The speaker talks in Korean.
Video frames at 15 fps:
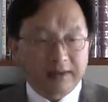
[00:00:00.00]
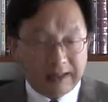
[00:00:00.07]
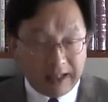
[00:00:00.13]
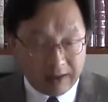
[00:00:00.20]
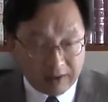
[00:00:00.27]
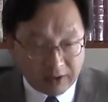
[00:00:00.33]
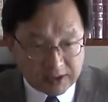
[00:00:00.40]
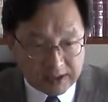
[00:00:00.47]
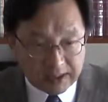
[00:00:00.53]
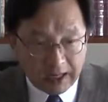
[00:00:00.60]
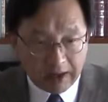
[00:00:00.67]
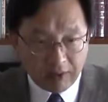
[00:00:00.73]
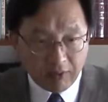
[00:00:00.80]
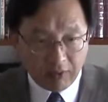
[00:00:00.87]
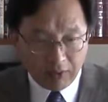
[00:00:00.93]
될
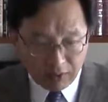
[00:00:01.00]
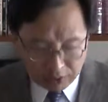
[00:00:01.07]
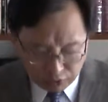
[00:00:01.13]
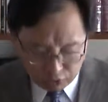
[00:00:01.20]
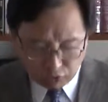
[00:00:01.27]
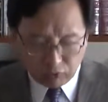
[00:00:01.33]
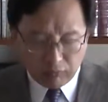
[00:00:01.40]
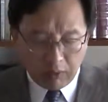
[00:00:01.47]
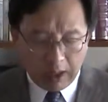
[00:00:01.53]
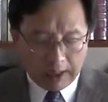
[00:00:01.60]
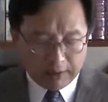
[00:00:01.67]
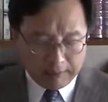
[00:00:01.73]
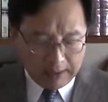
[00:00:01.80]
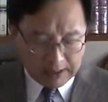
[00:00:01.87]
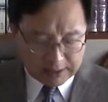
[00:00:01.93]
것이라고
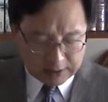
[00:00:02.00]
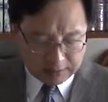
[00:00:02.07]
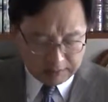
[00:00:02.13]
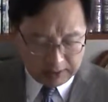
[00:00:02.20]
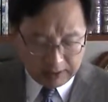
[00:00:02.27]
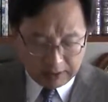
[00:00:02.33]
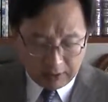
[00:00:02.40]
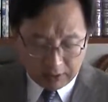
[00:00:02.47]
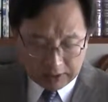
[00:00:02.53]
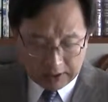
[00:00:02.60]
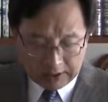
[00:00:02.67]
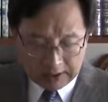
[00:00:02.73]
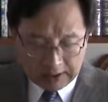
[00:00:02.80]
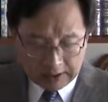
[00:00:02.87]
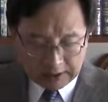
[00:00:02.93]
축복하는 말씀이
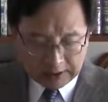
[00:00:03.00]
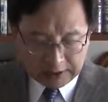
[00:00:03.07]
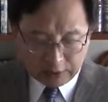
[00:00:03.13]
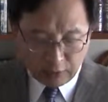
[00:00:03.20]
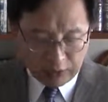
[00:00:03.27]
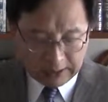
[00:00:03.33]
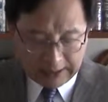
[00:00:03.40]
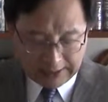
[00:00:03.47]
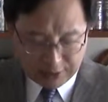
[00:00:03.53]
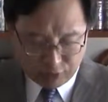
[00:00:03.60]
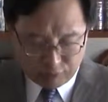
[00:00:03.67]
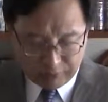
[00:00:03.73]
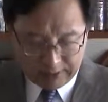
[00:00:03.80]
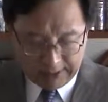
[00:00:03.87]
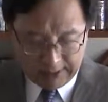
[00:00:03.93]
여기 기록되어
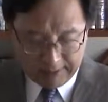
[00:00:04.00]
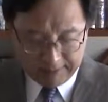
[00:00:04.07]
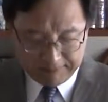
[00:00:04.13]
있습니다.